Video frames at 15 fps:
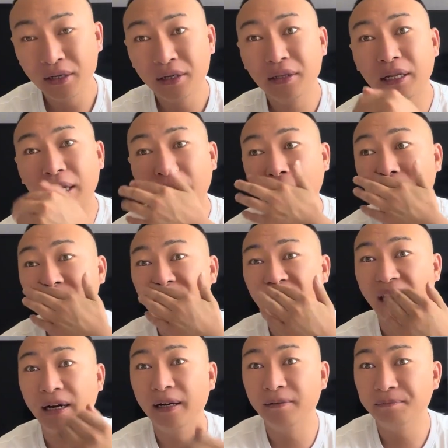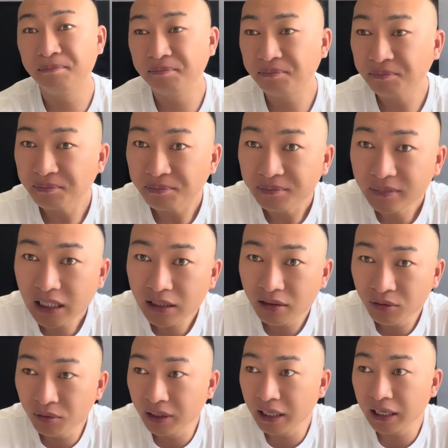那个杜阳
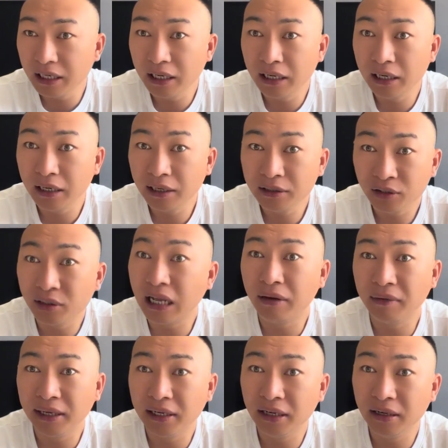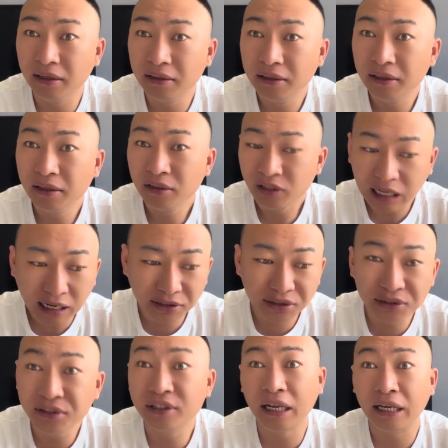说，那个乔大伟呢？他
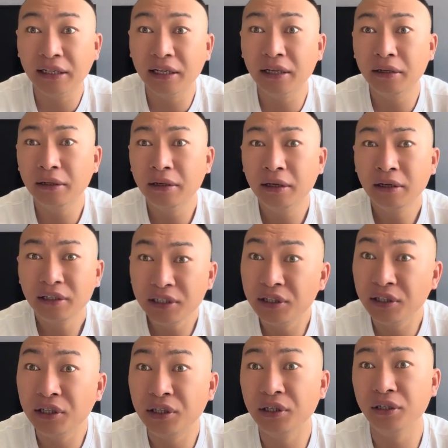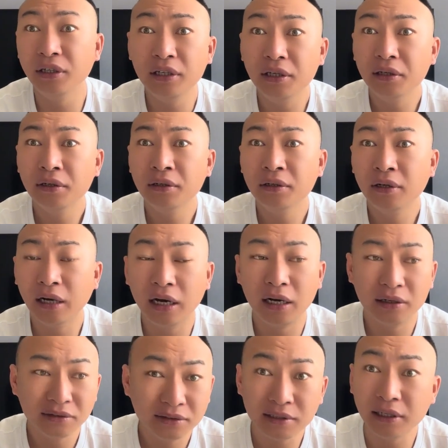是谁呢？一提
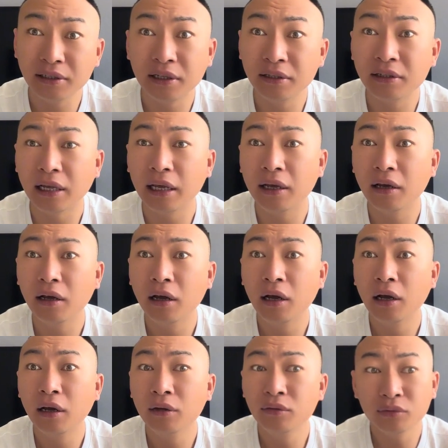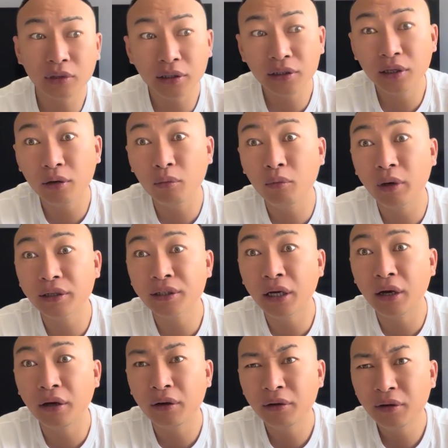啊，谁谁谁。杜成一听，我
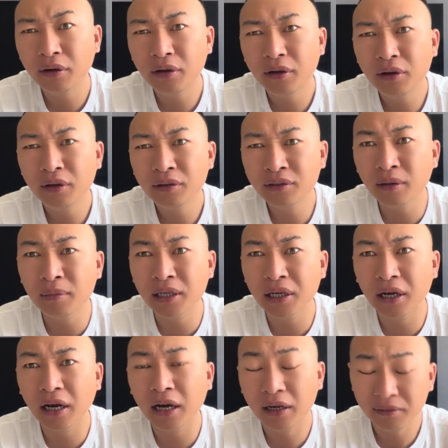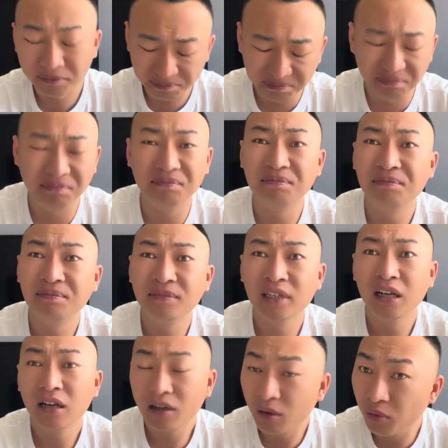操，这么硬啊？嗯，
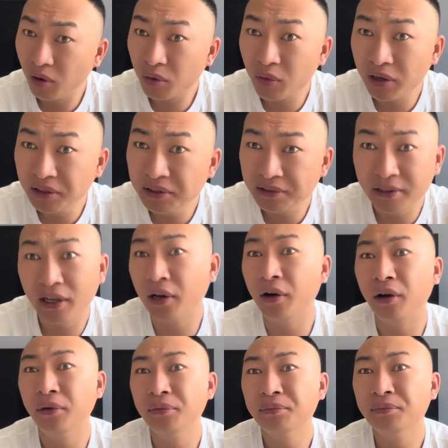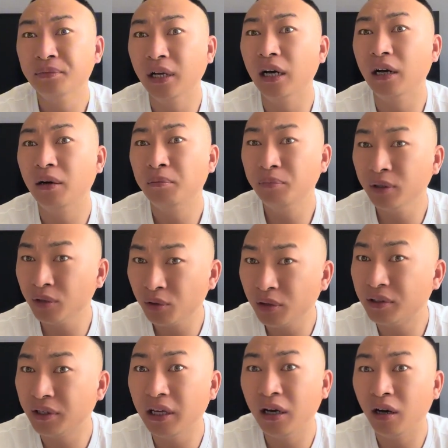跟我关系贼好啊，不能说
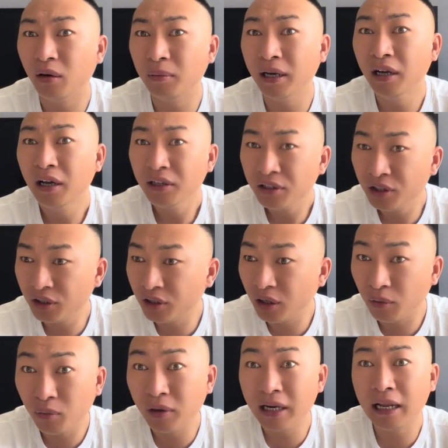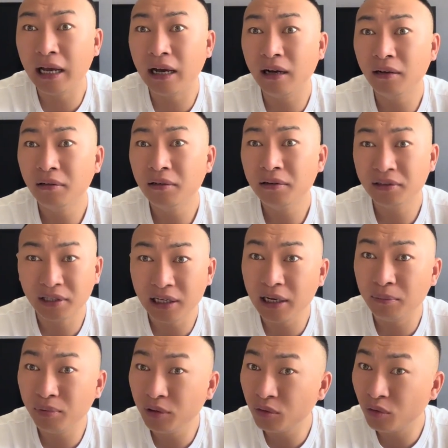贼好吧，至少我俩。谁也
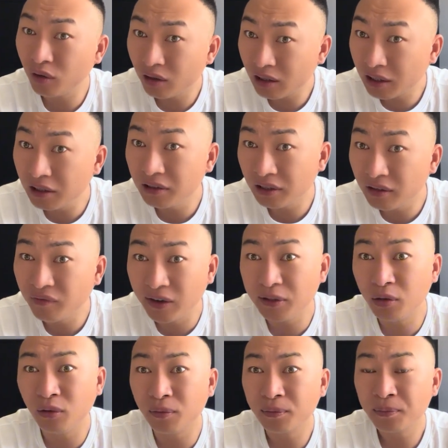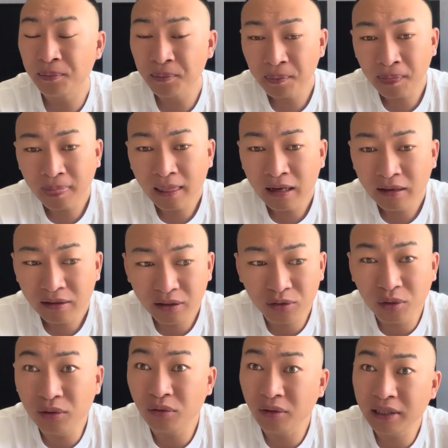不能说跟谁犯冲。你
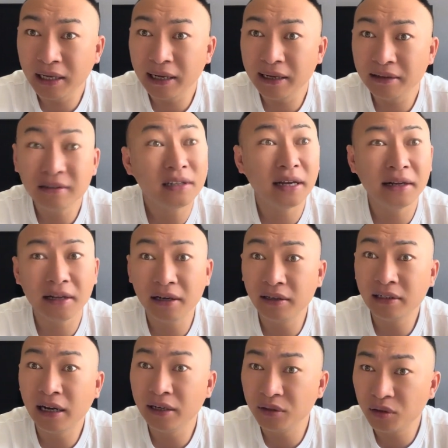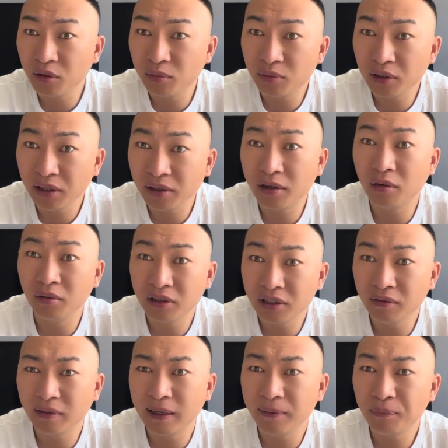说昨天在那个长安俱乐部里跟我吃
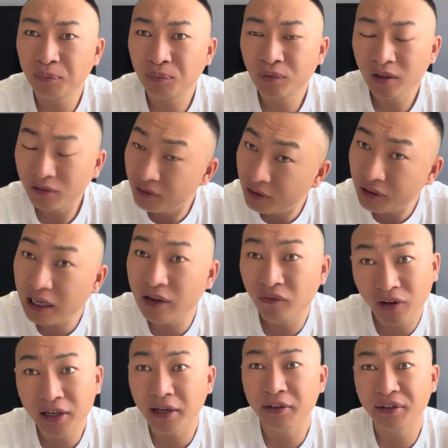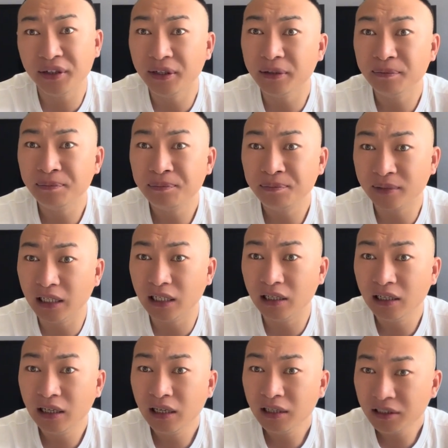饭，姿态非常低，
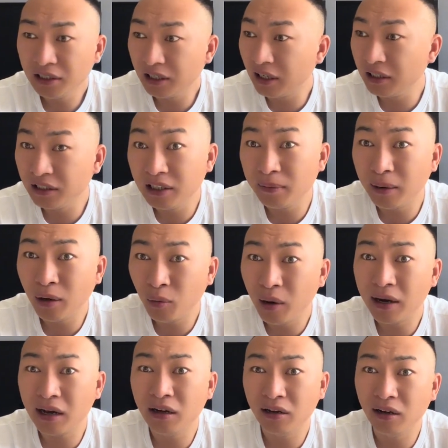那想让你这边化干